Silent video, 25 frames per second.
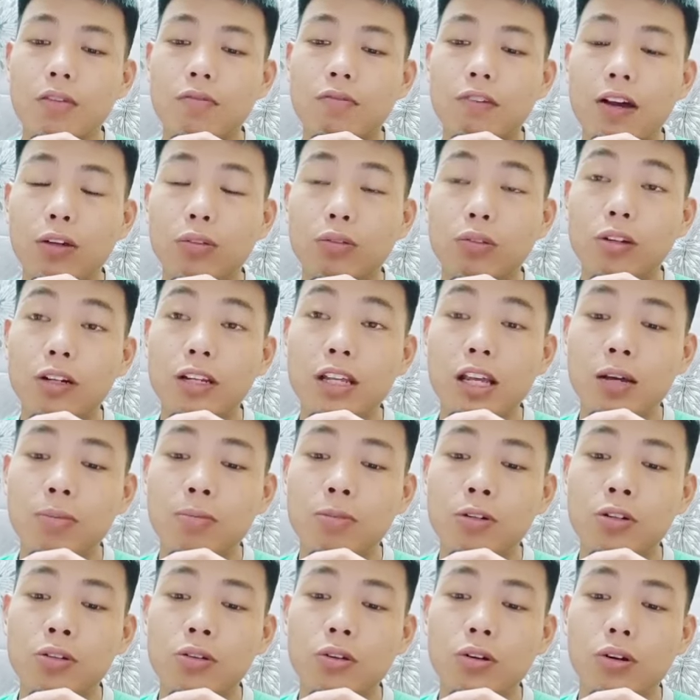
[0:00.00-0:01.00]
Faktor yang
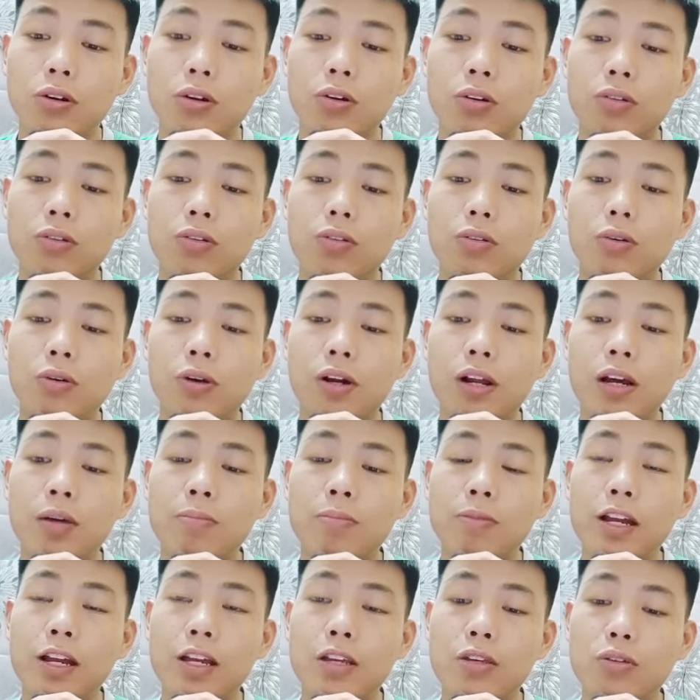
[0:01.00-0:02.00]
mendorong orang
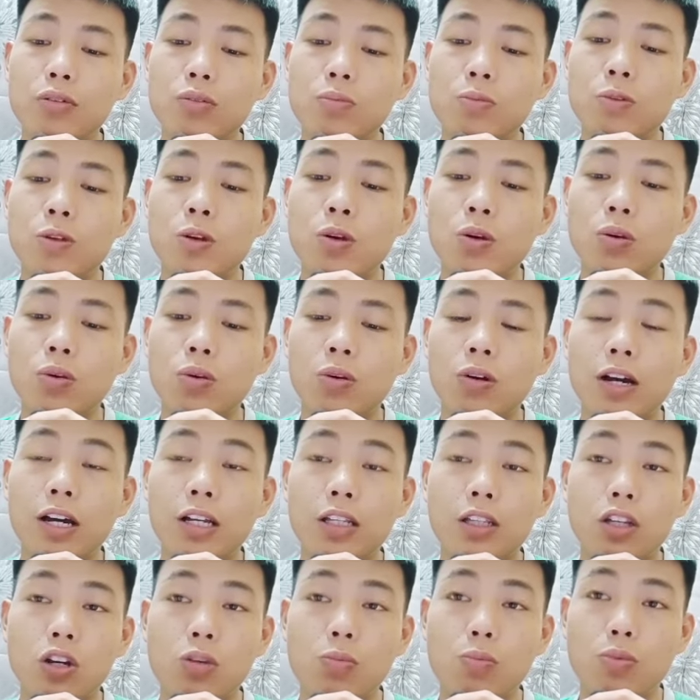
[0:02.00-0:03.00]
Melayu menyokong
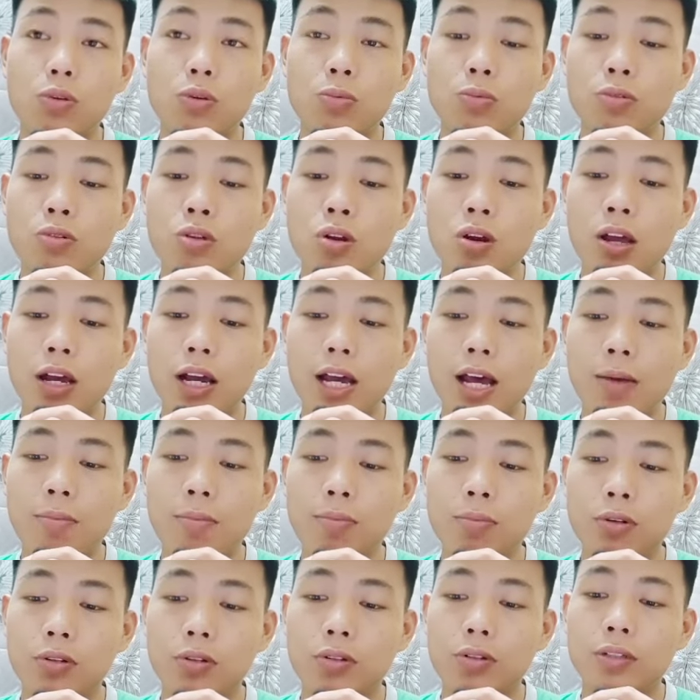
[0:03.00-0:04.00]
ataupun menolak
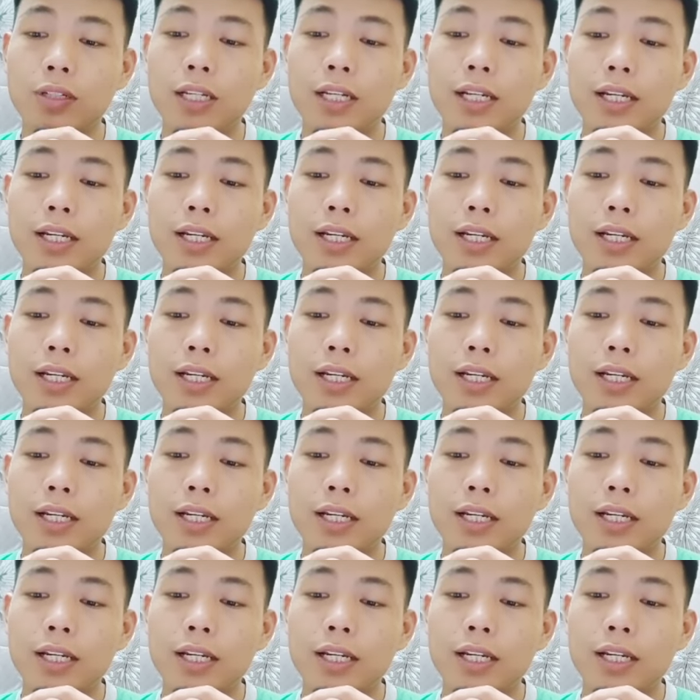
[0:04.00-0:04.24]
AMNO